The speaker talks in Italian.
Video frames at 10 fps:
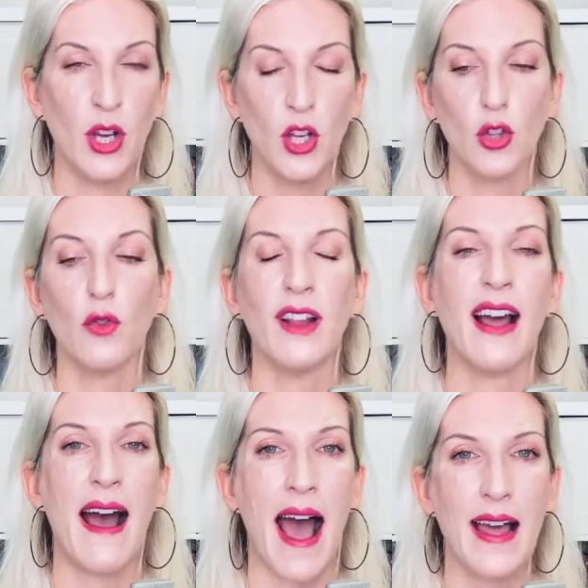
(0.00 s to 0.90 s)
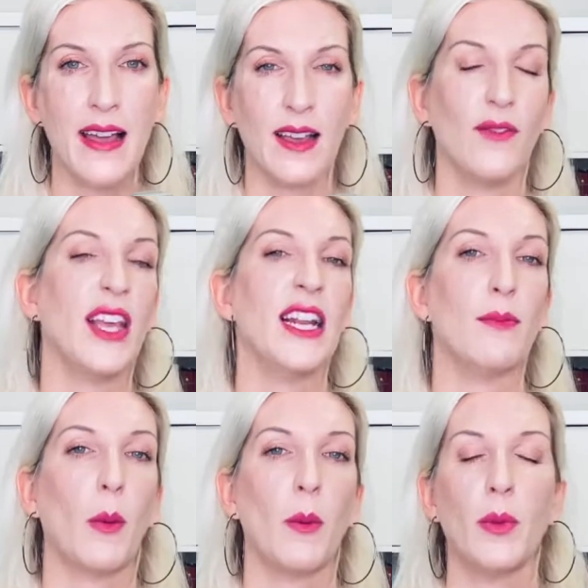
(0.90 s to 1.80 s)
dove la A viene
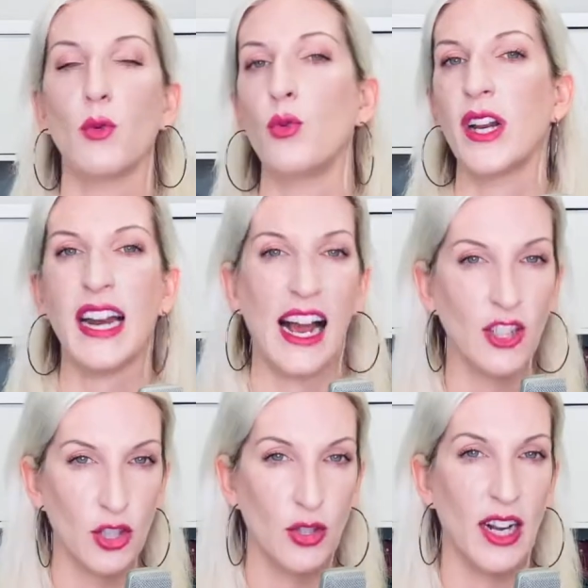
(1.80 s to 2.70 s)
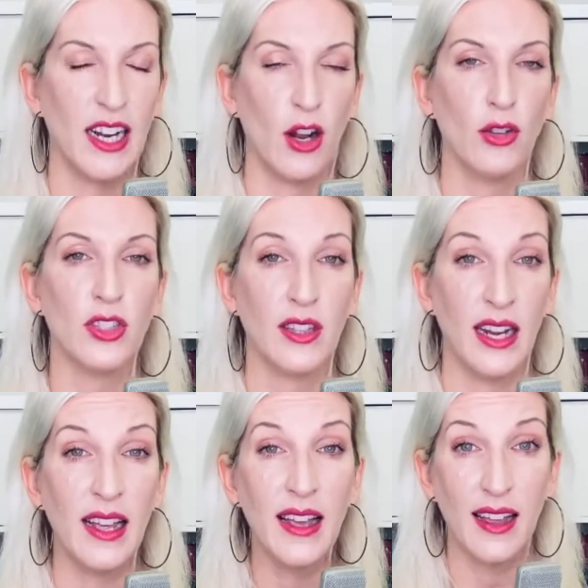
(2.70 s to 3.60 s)
proprio per un rilascio delle nostre
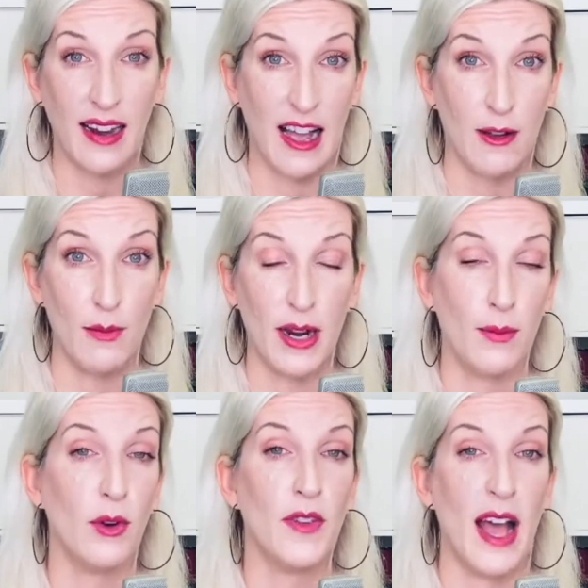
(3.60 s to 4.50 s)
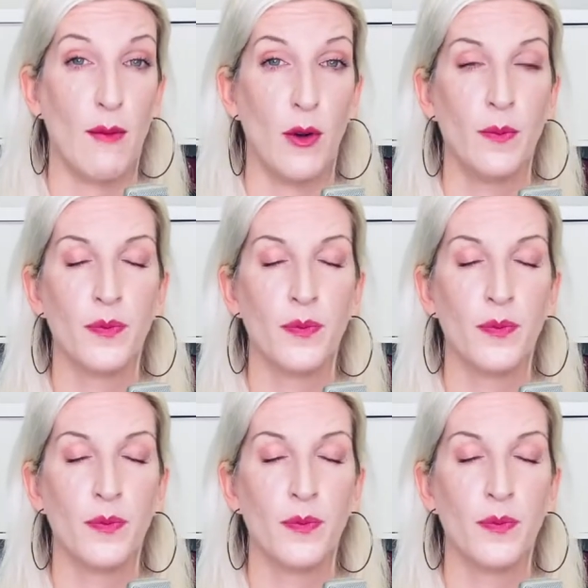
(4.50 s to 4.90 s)
labbra. Proviamo.